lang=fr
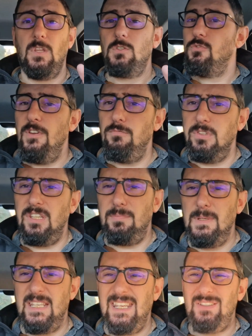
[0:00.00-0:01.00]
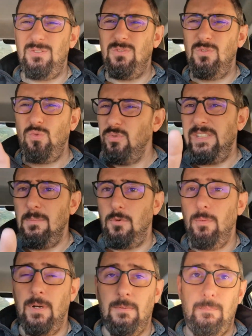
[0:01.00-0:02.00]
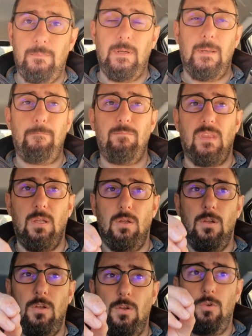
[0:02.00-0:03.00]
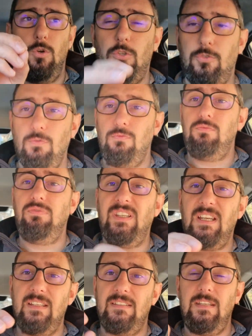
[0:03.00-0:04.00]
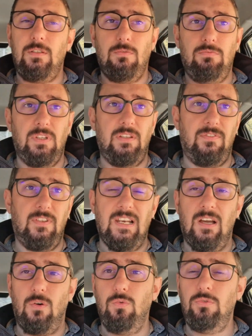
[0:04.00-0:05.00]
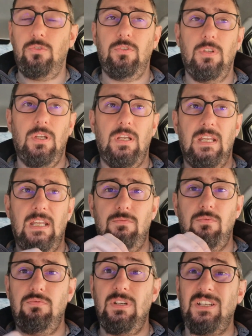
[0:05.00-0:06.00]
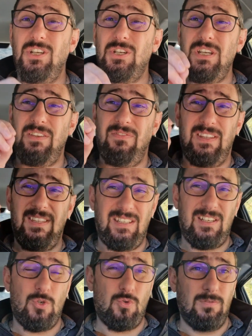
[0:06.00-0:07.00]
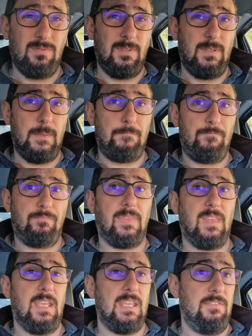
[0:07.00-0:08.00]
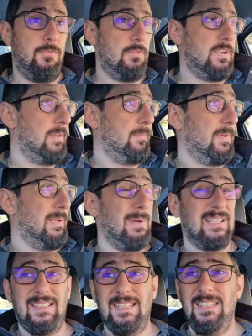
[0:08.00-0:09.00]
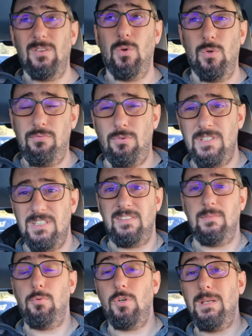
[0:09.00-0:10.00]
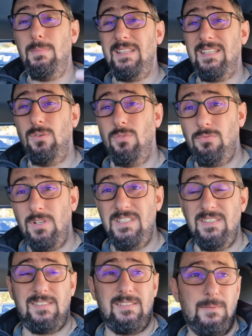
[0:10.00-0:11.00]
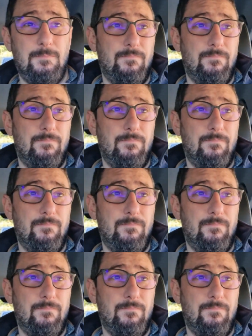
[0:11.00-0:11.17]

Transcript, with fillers: Je vais vous expliquer tout simplement. Lorsque vous vous arrêtez, que vous avez fait de la route et que vous voulez recharger qui fait très chaud, il faut que les batteries refroidissent. Pour que les batteries refroidissent,